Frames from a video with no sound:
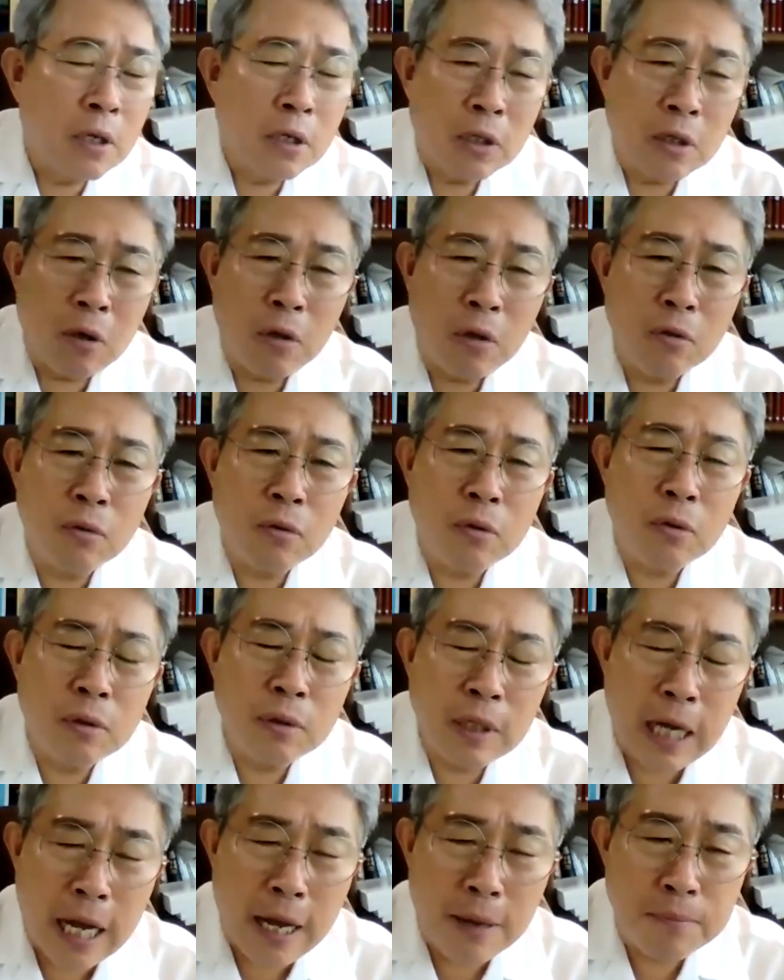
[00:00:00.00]

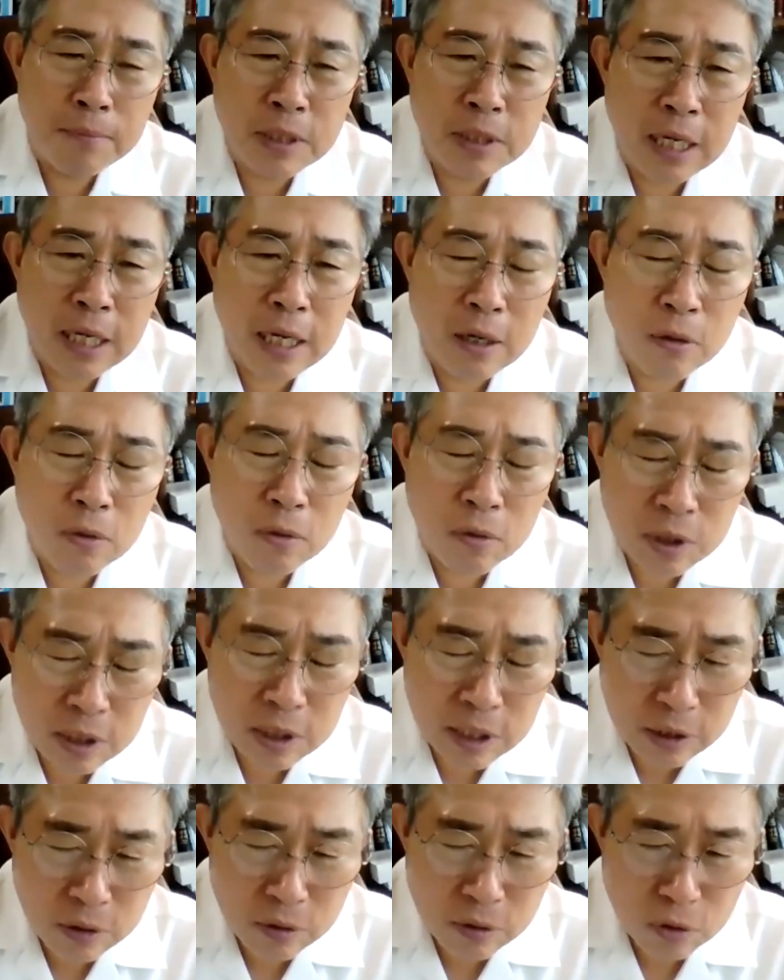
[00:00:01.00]
결국은 감사하고
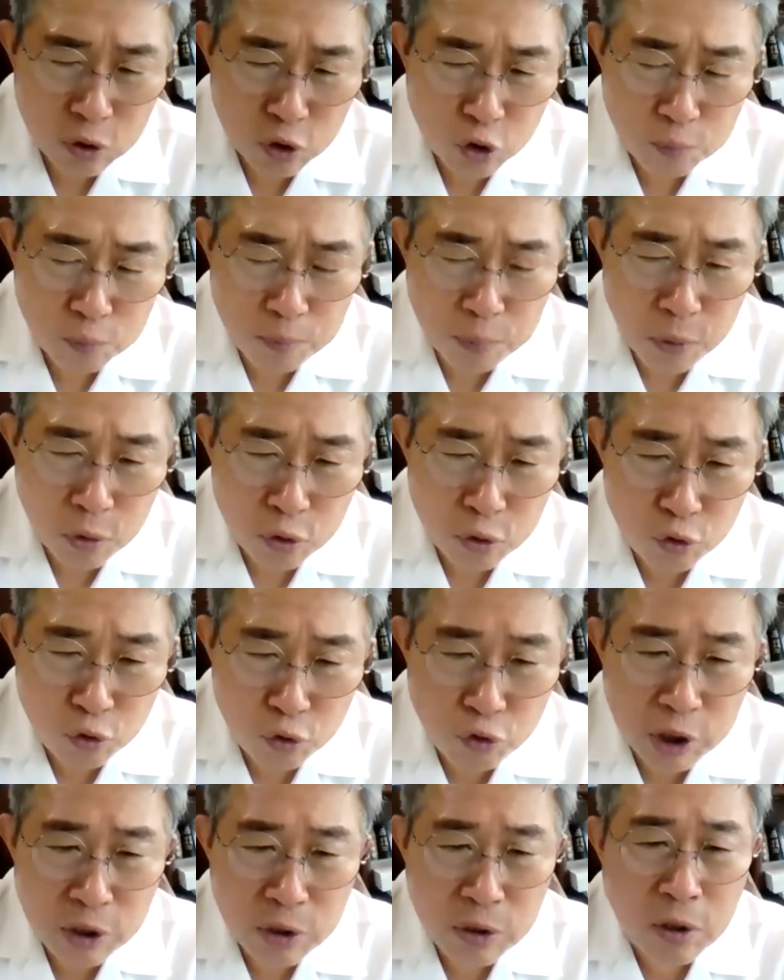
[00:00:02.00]
일이고 축복은
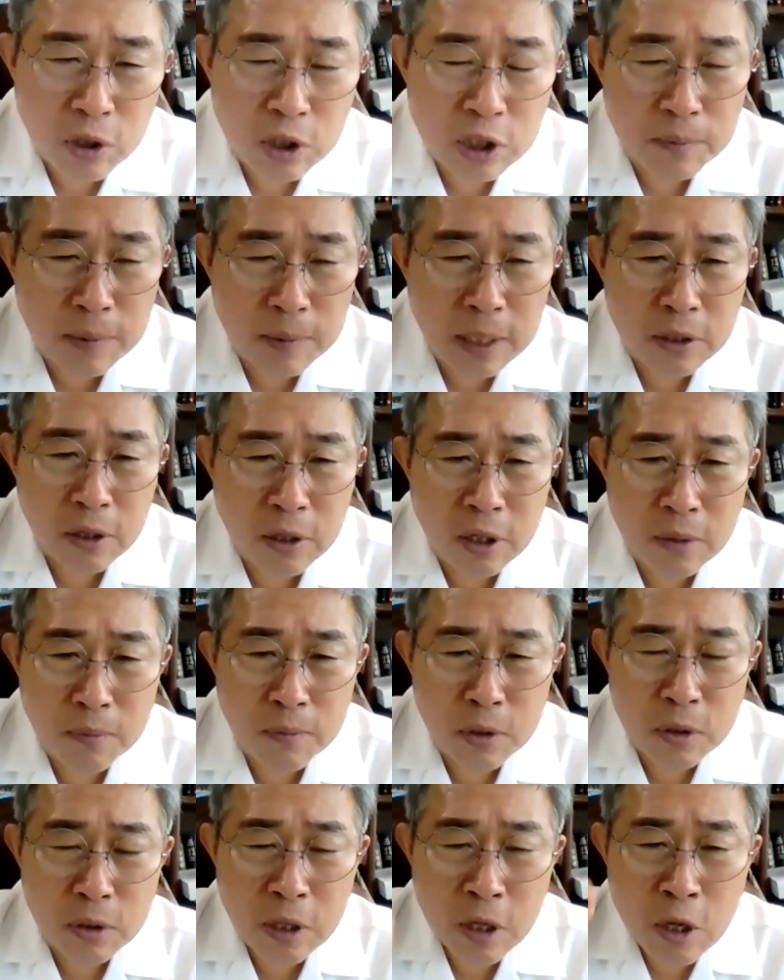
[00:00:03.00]
누리는 거지만
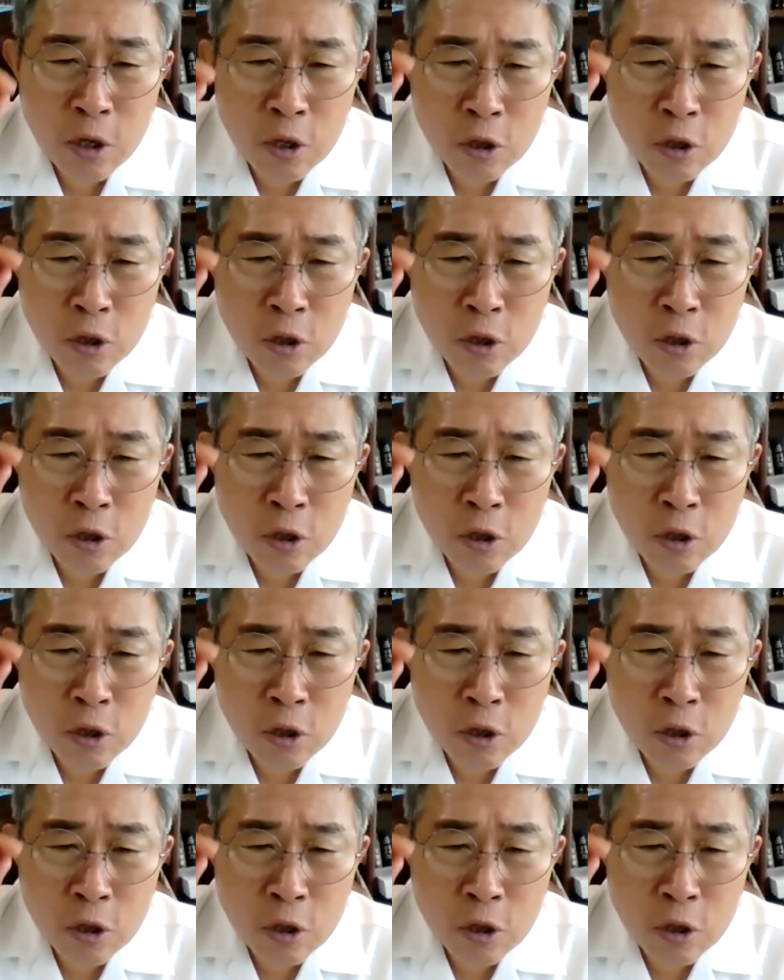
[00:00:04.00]
여러분,